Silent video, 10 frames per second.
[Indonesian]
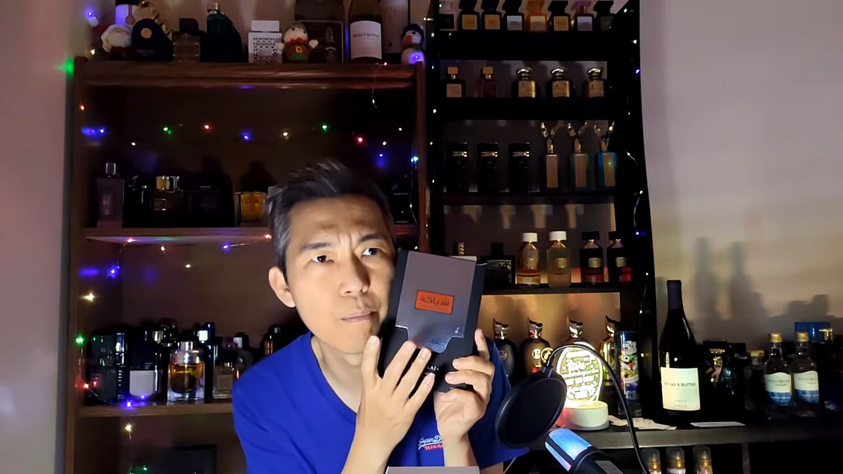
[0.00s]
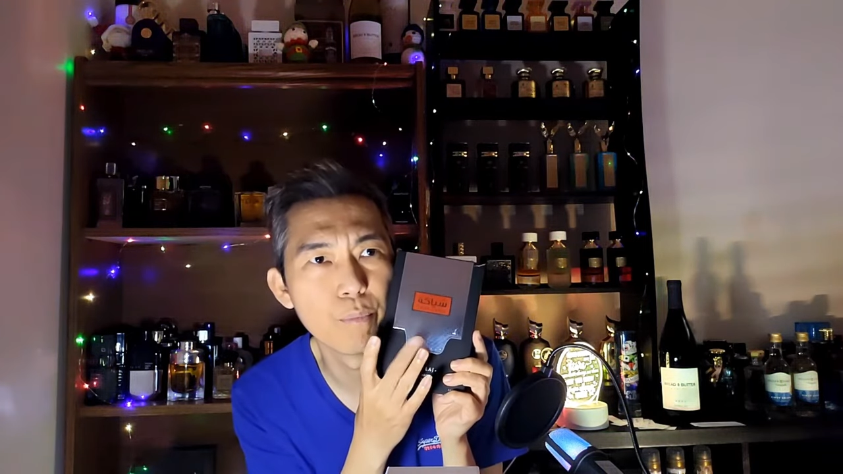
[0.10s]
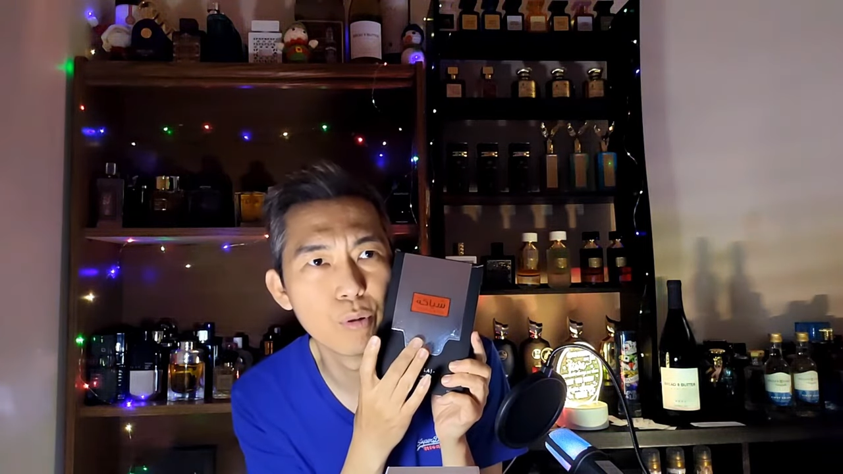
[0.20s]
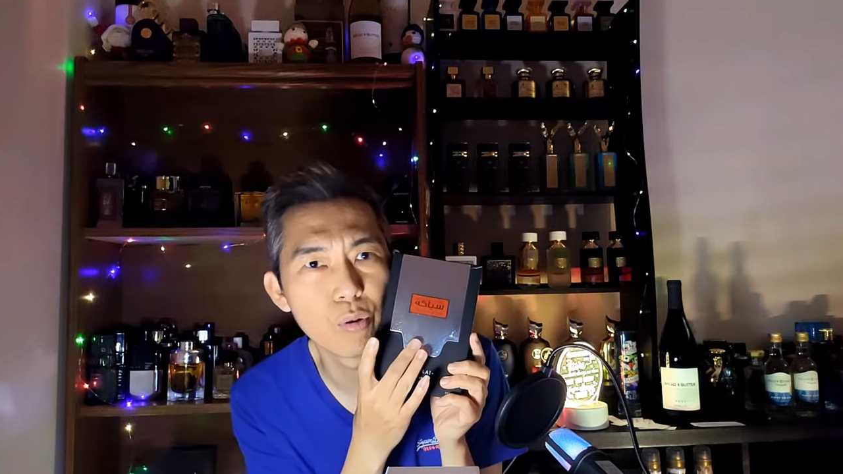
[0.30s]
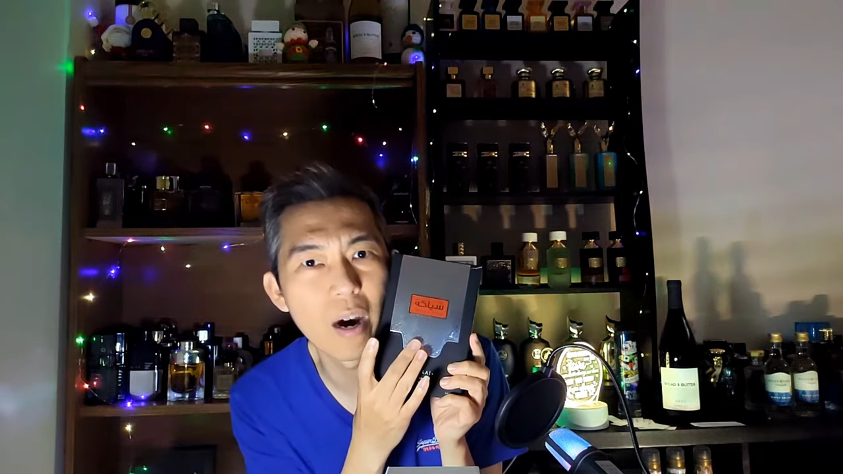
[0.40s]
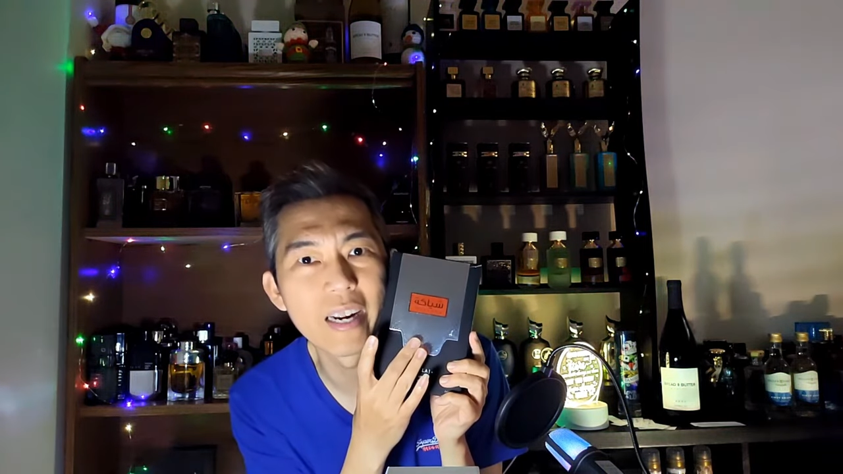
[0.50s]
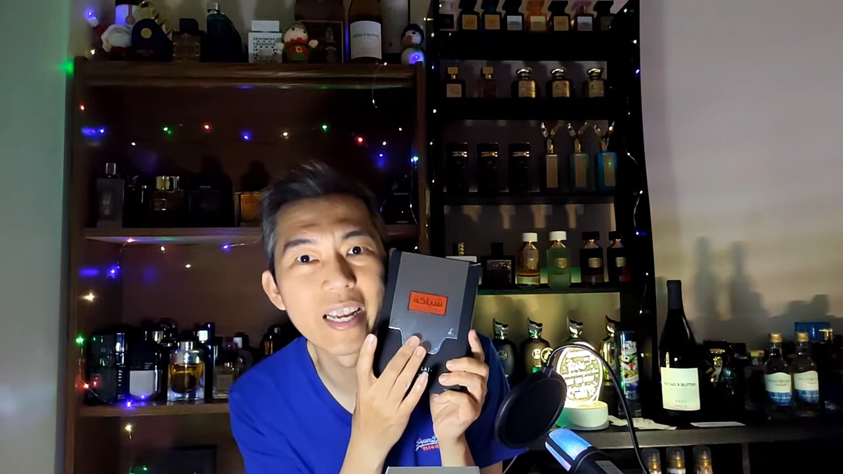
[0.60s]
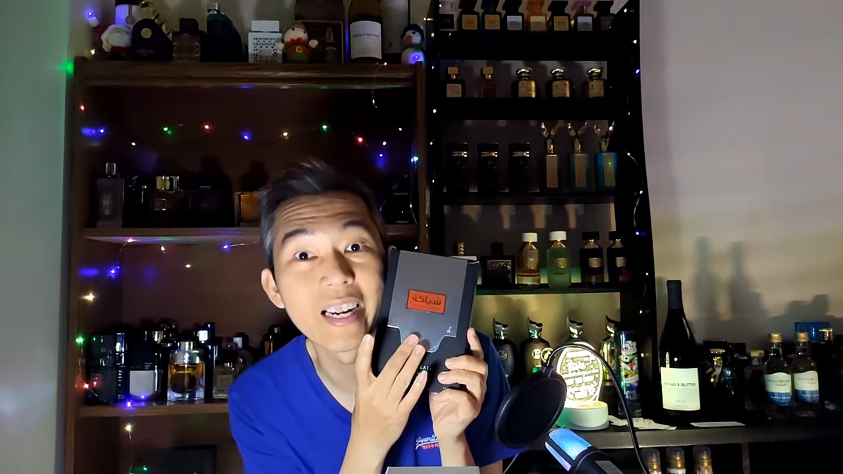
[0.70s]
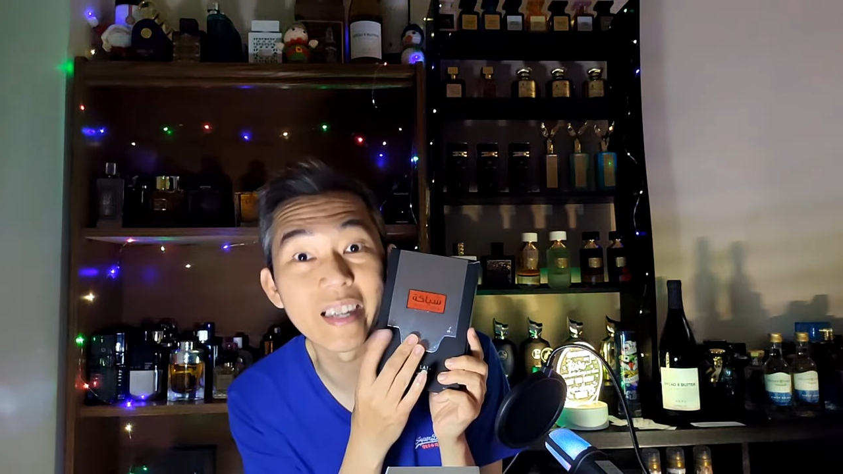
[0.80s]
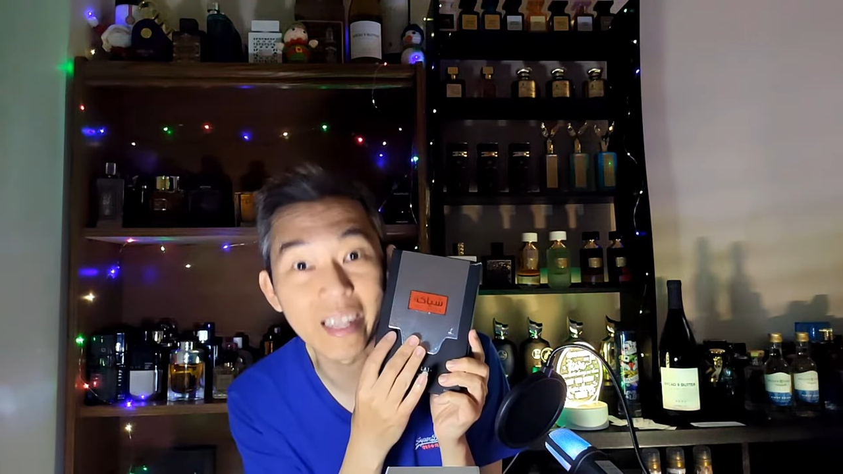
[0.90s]
blue ada
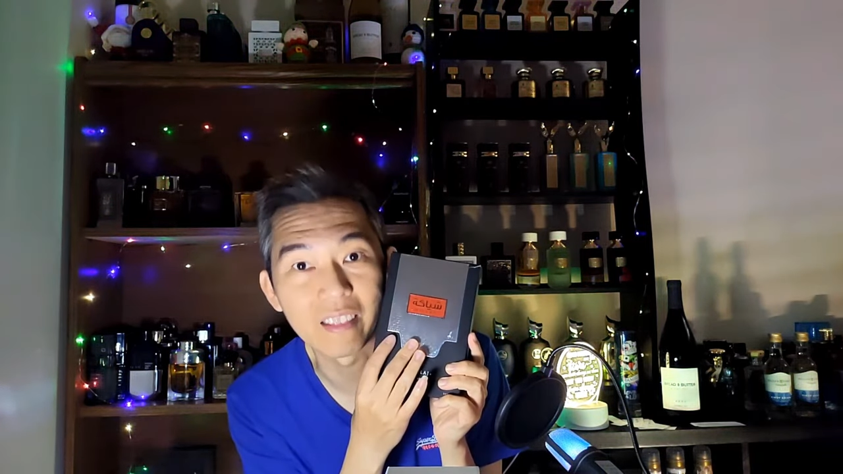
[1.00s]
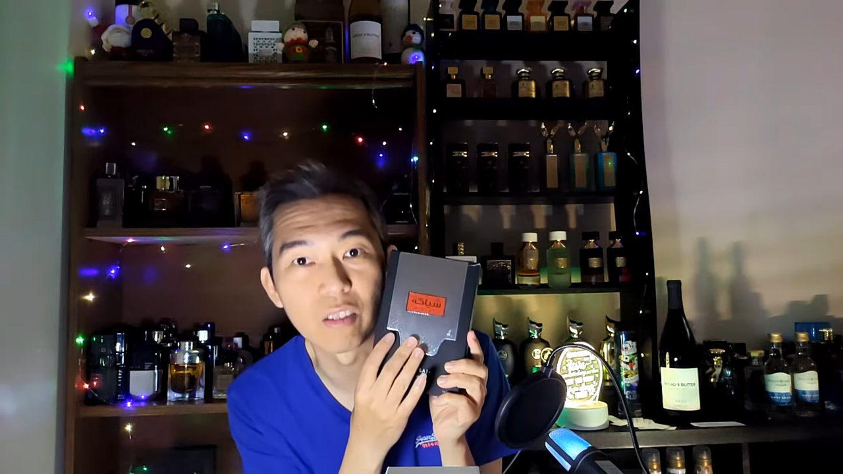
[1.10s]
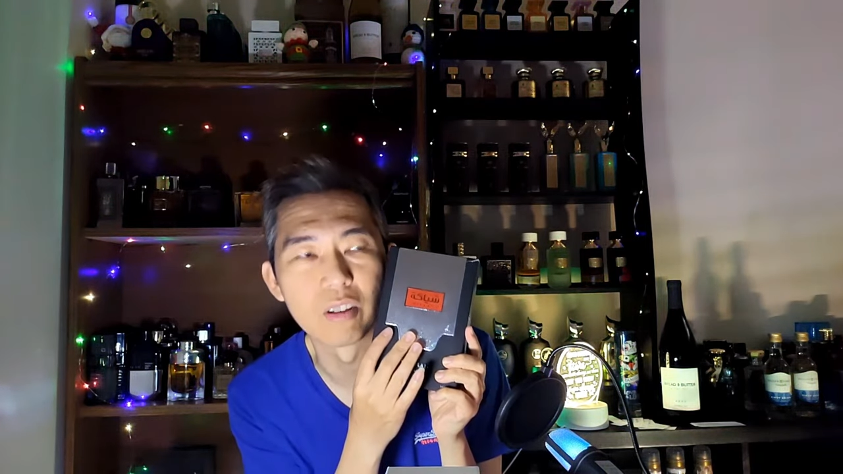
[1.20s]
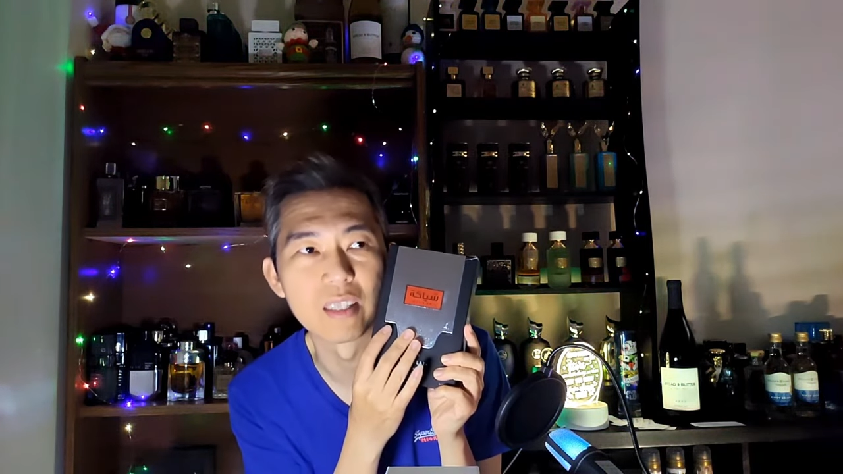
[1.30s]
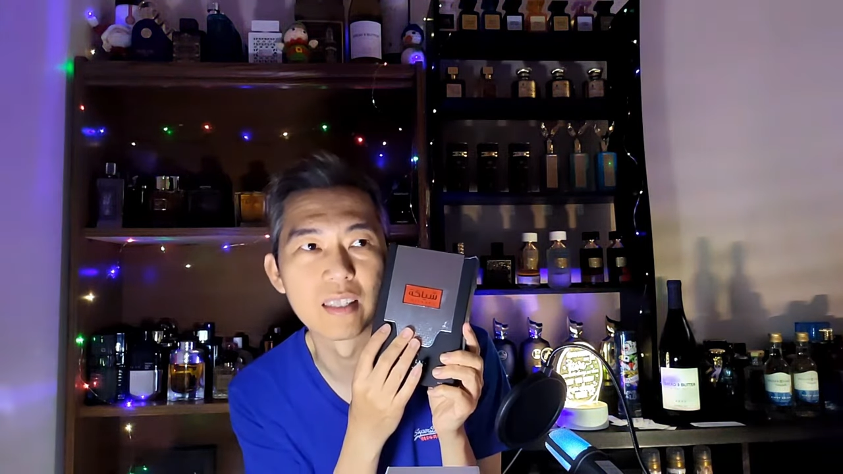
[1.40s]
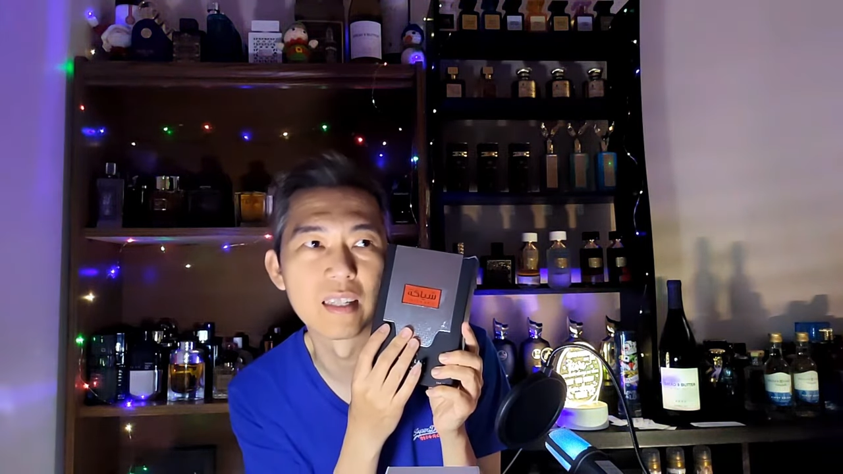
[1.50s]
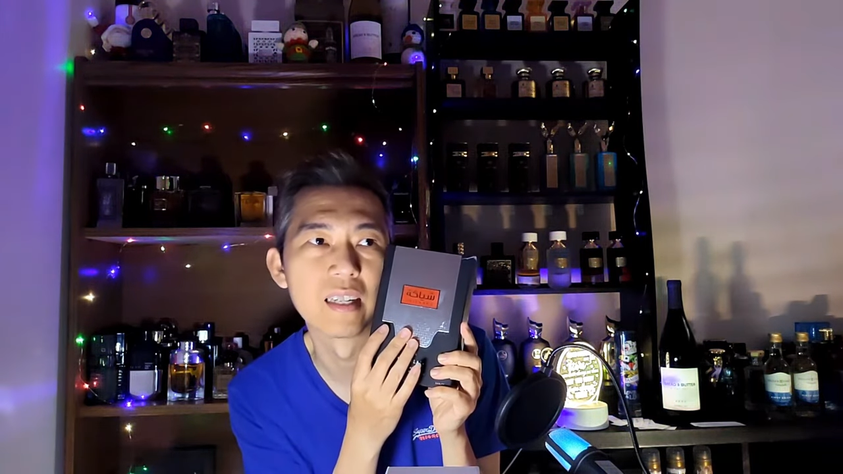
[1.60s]
yang red kok nggak salah